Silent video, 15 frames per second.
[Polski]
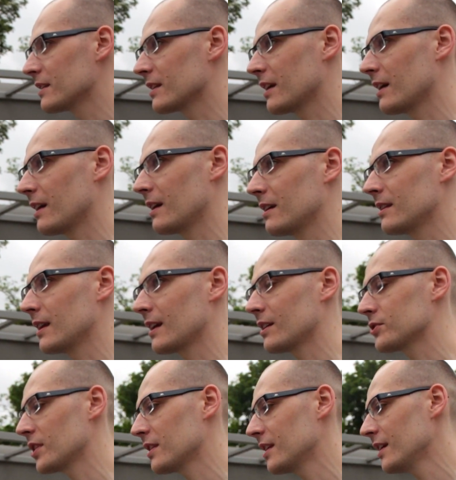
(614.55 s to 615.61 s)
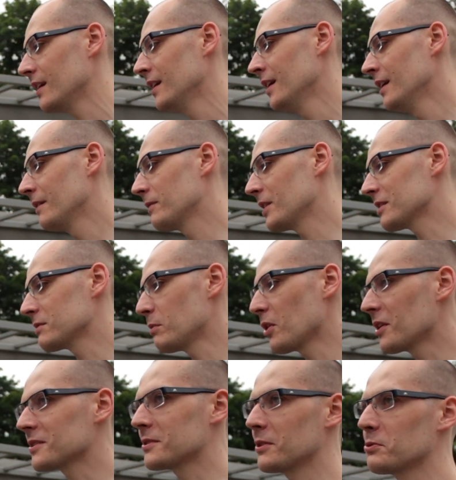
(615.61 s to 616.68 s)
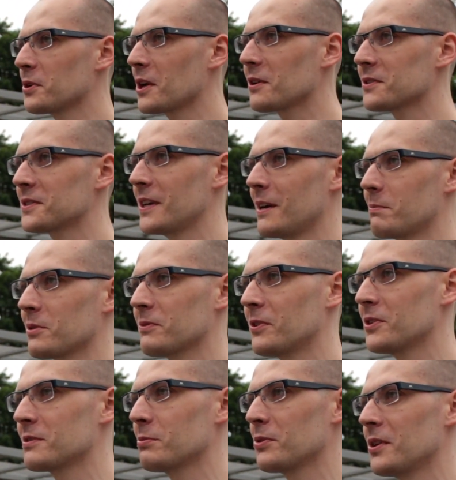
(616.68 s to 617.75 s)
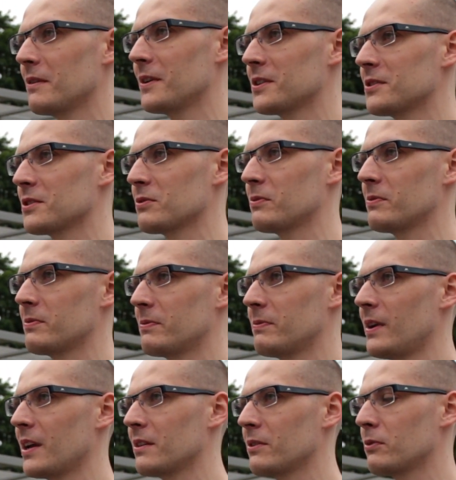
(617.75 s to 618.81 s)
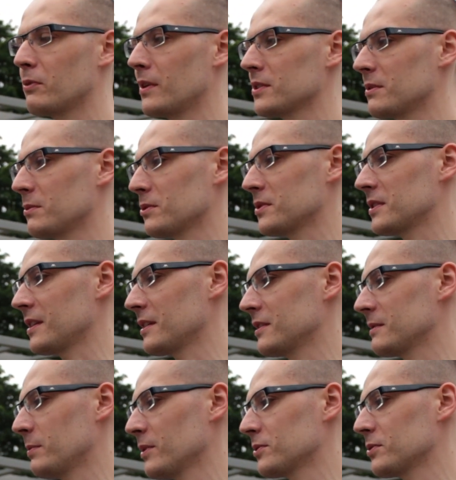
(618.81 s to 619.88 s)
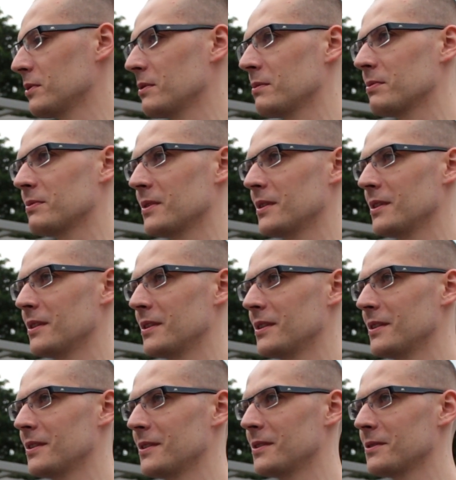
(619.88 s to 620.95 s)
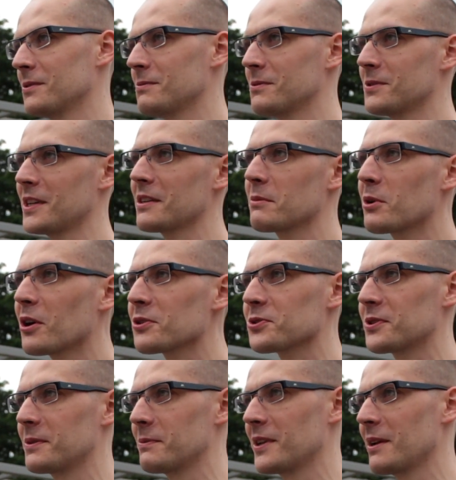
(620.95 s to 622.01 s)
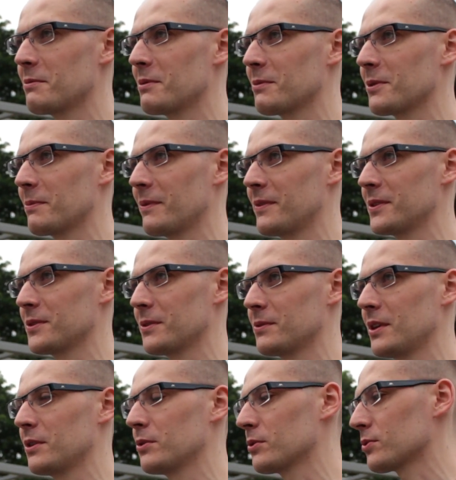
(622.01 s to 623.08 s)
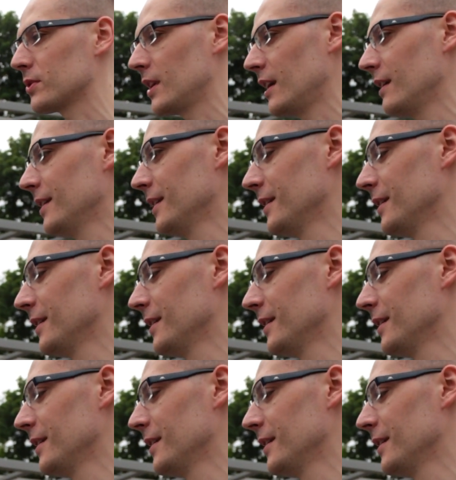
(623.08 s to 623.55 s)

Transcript: inne, inne gadżety, więc mogę sobie drugiego seja pozwolić zbudować też fajnych uładam że w taki sposób, e, z żadnym kosztem, nie? Bym to powiedział, no tak, no już, tak nie?